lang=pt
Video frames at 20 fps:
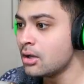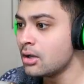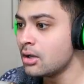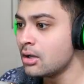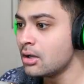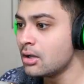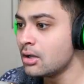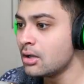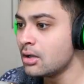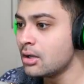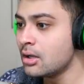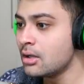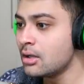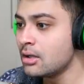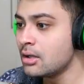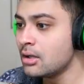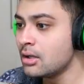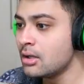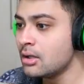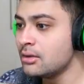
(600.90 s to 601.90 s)

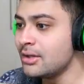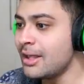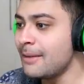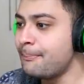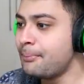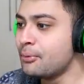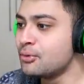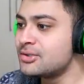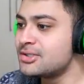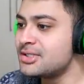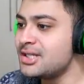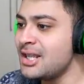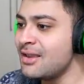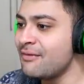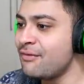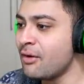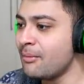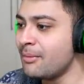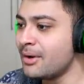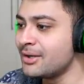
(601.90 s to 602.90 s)
Mataram! Não é
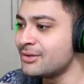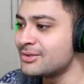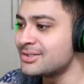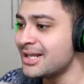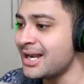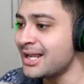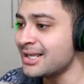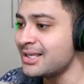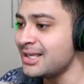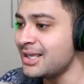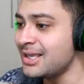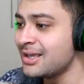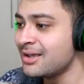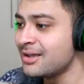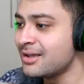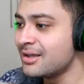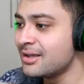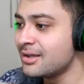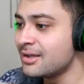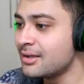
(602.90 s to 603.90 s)
possível, mano. Será que. Ah, não,
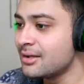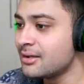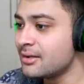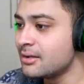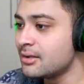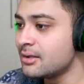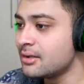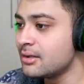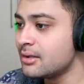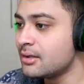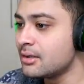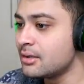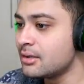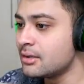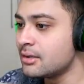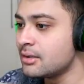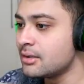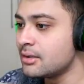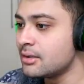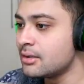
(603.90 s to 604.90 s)
ele tá aqui, ele tá
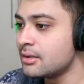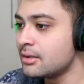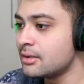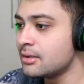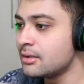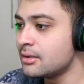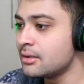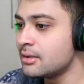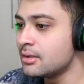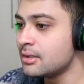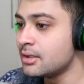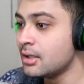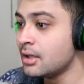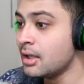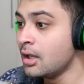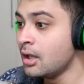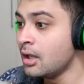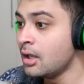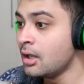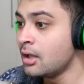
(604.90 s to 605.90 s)
batendo na galinha. Ô,
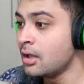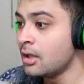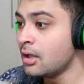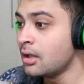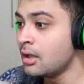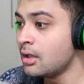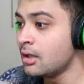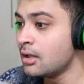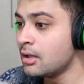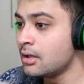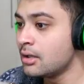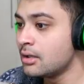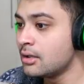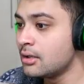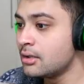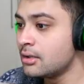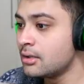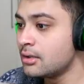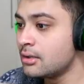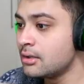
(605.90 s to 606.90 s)
meu amigo, venha
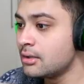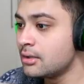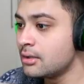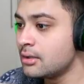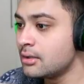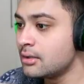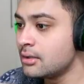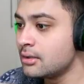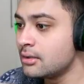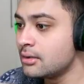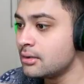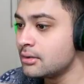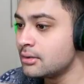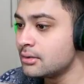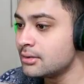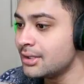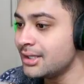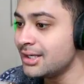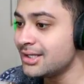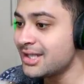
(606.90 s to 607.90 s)
pra cá,
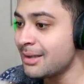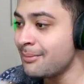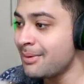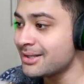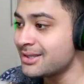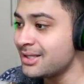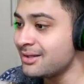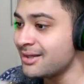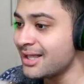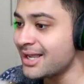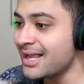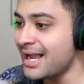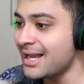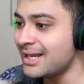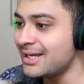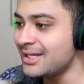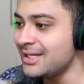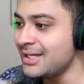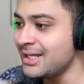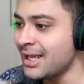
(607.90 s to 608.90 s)
venha, venha. Ele tá batendo na
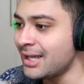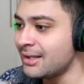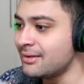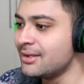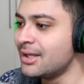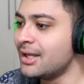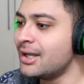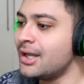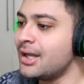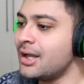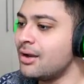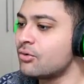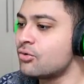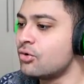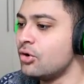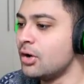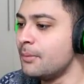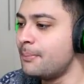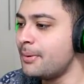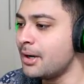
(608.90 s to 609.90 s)
galinha? Não,
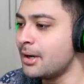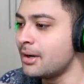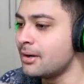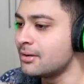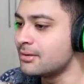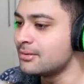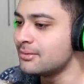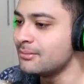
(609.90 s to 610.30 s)
Creeper.